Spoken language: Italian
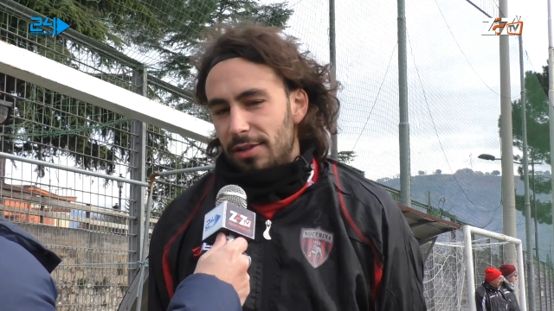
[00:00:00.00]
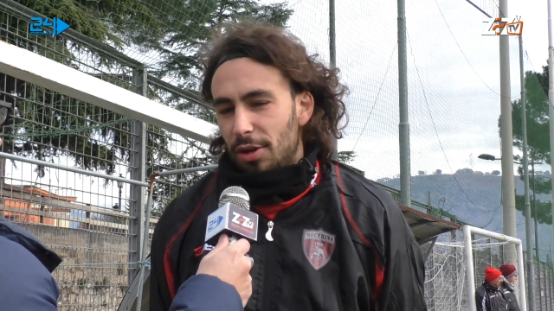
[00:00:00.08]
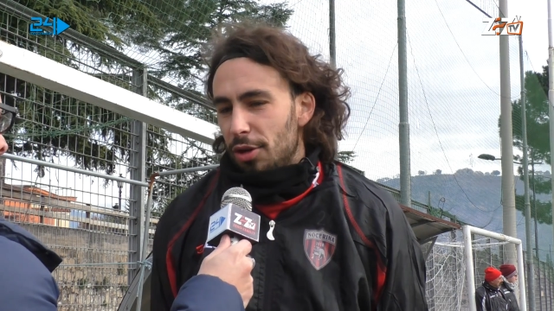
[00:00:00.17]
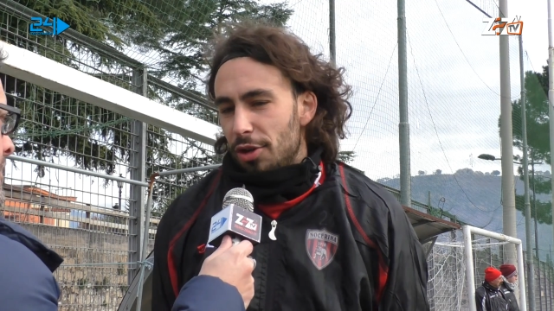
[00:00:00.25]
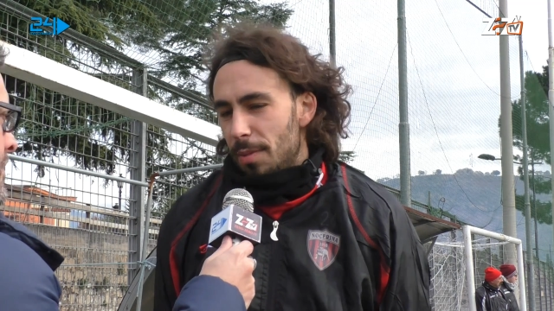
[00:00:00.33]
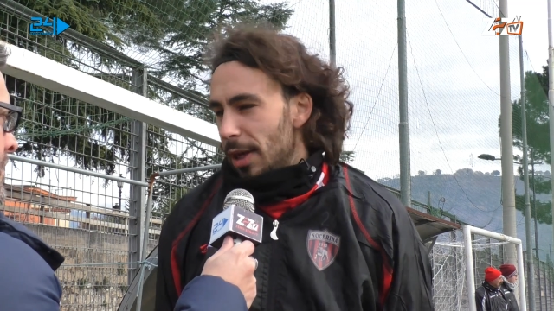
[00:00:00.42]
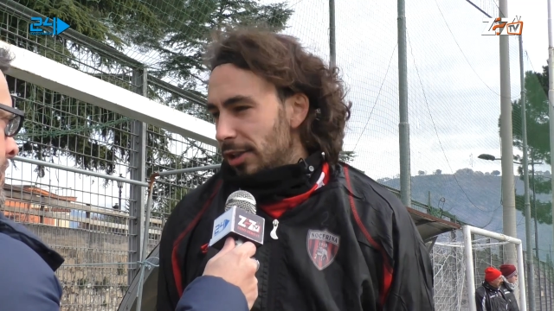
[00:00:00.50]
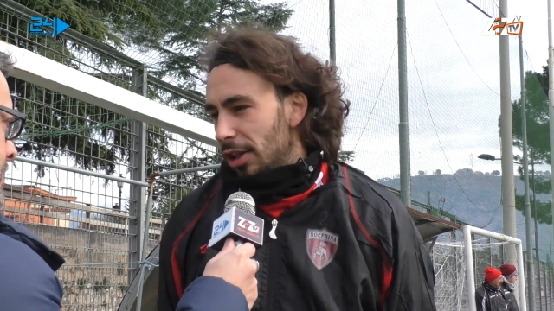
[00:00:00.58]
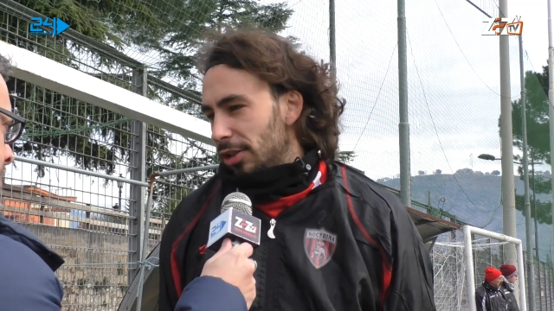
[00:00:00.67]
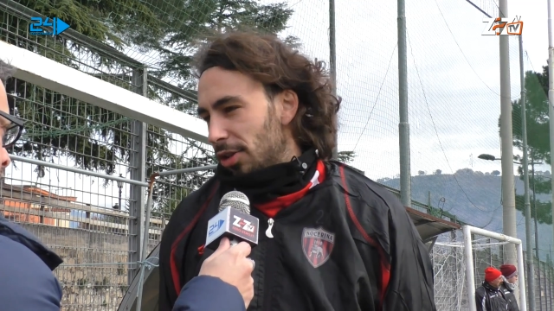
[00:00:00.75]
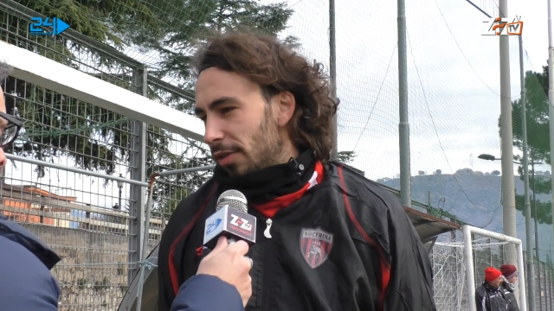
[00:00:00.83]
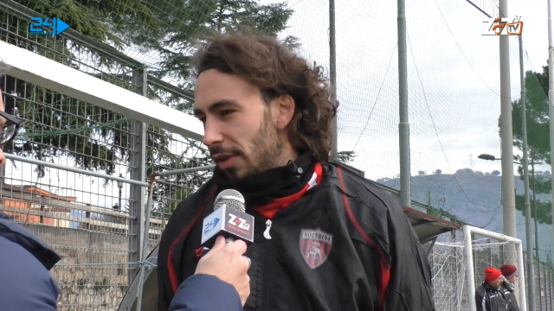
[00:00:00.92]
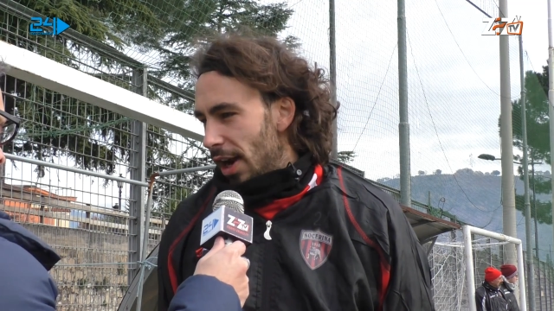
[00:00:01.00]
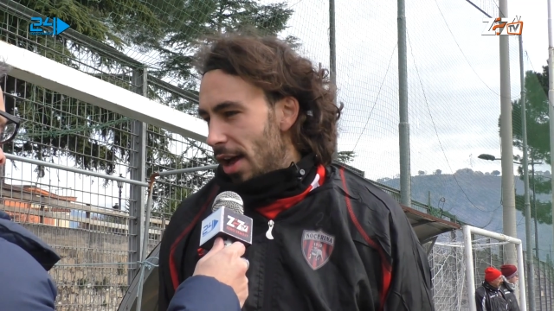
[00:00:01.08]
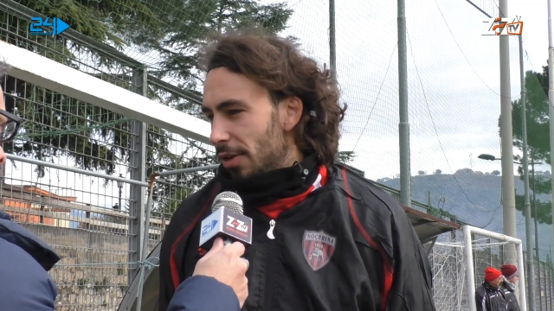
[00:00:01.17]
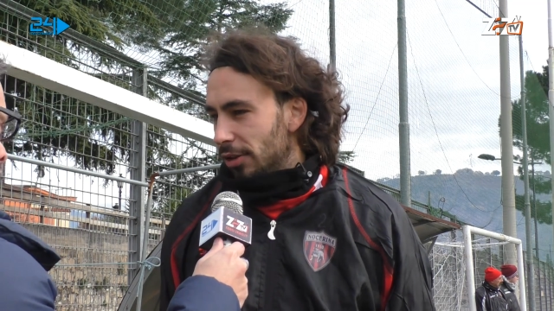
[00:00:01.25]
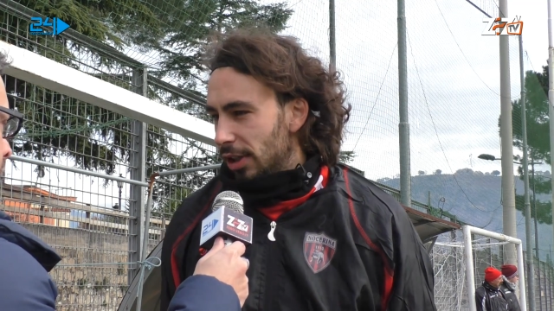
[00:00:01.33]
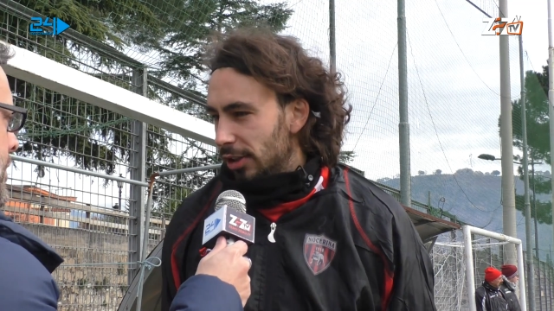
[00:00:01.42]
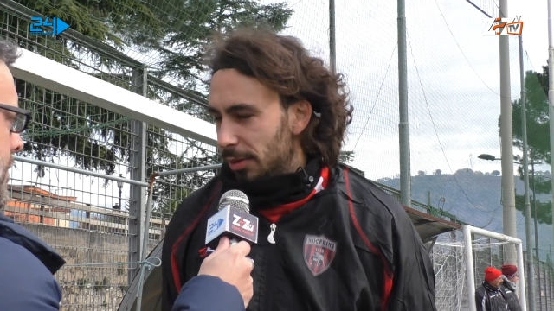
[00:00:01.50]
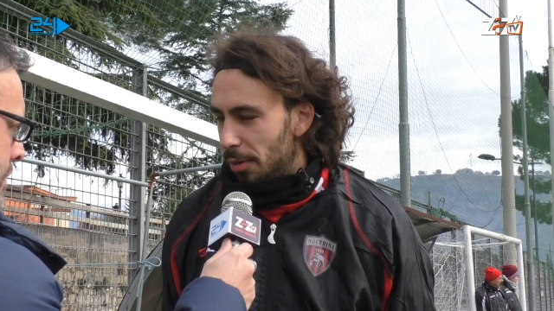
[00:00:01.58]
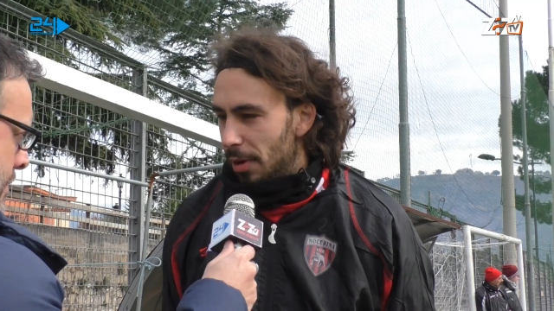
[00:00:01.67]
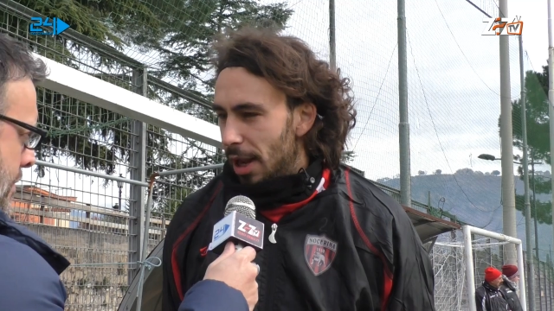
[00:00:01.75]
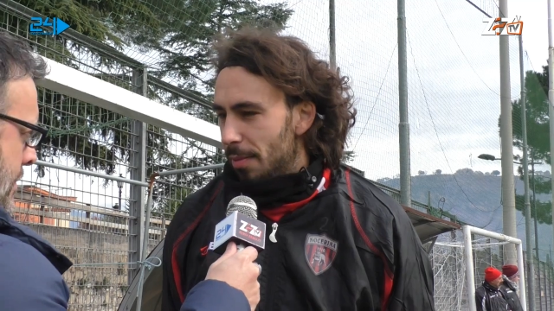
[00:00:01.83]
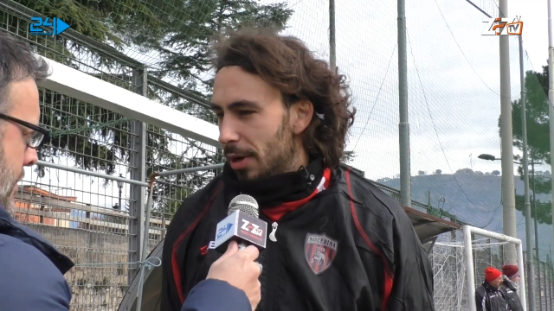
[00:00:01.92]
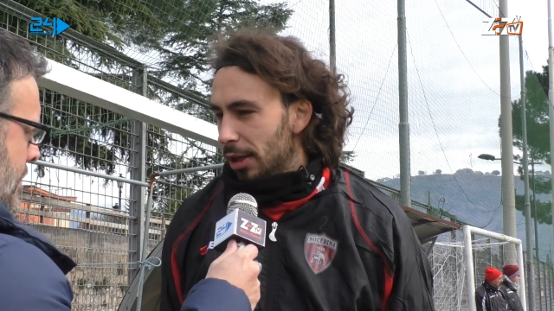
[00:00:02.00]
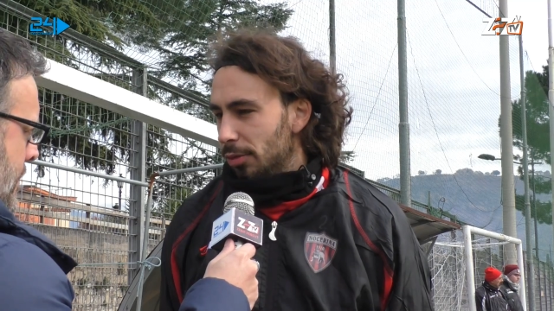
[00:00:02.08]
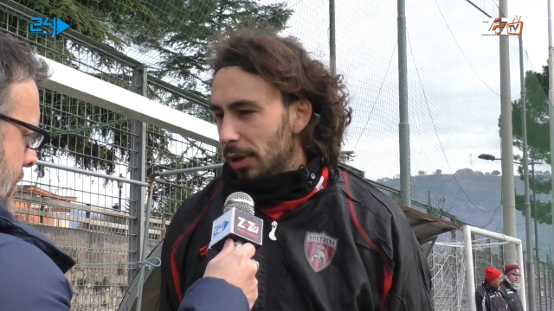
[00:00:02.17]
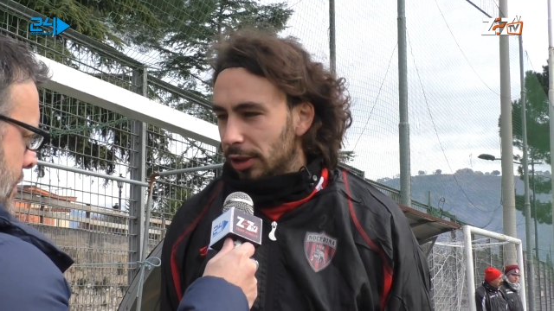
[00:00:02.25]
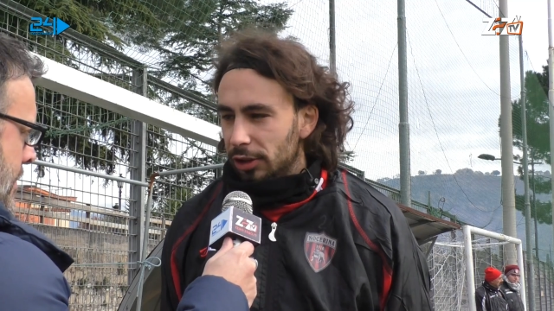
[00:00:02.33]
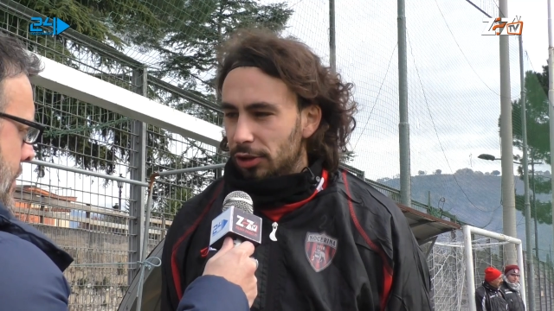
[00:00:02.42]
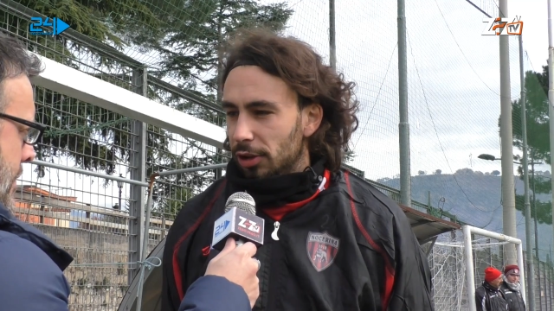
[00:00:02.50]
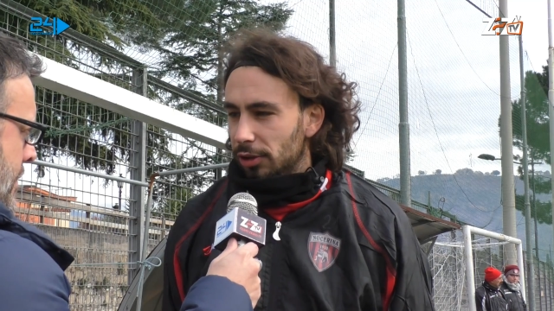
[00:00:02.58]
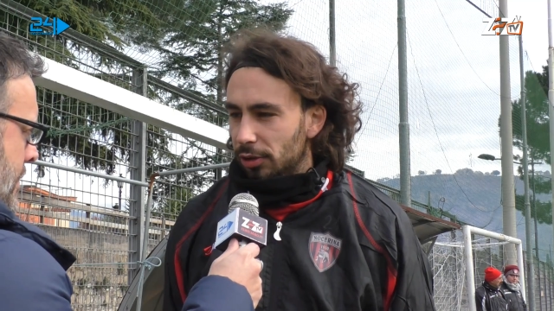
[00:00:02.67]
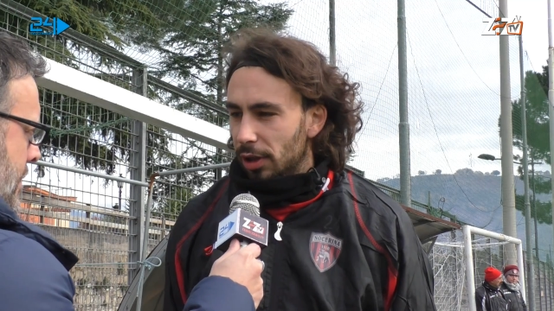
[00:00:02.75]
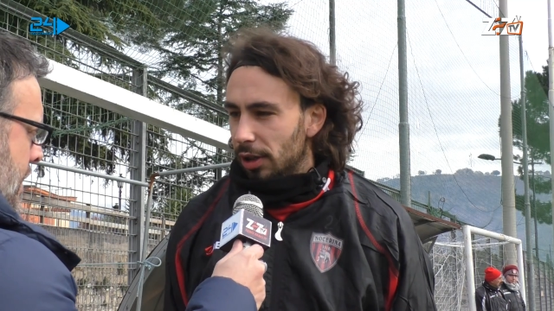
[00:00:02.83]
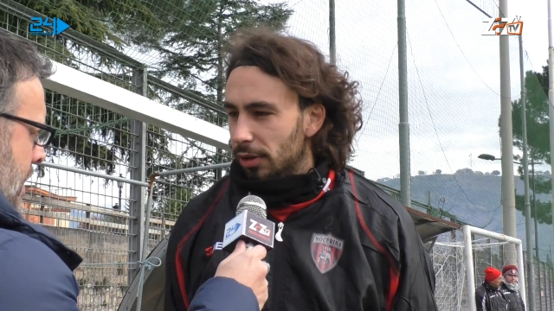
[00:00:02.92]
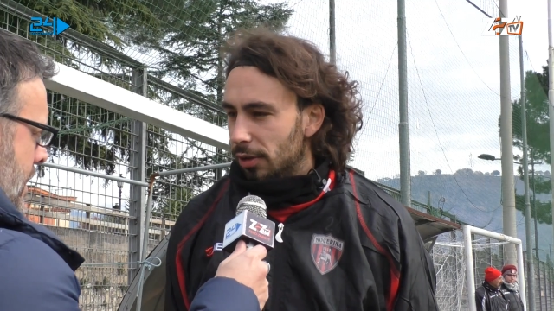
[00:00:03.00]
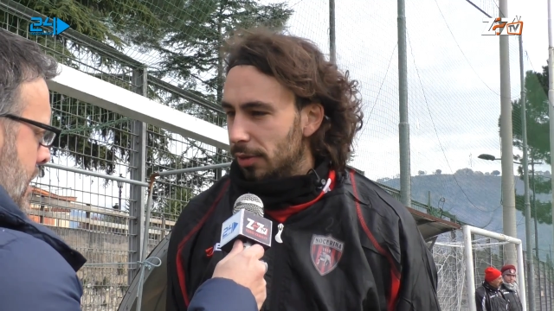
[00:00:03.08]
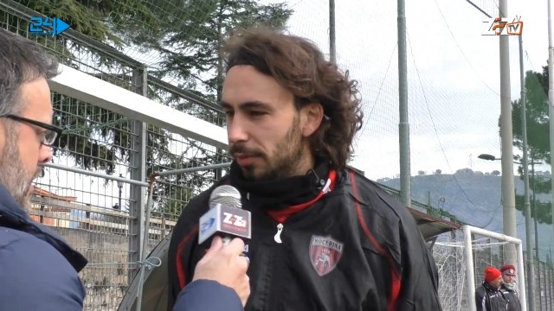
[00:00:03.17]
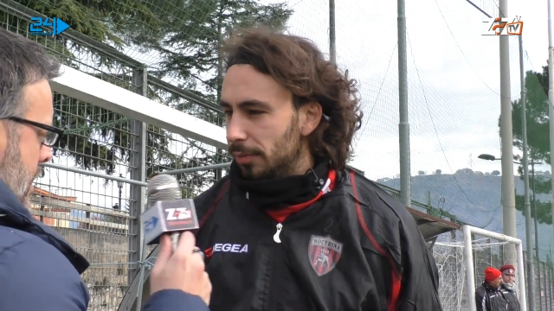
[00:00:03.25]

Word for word: secondo me si risolveranno senza problema nel 2018, ecco.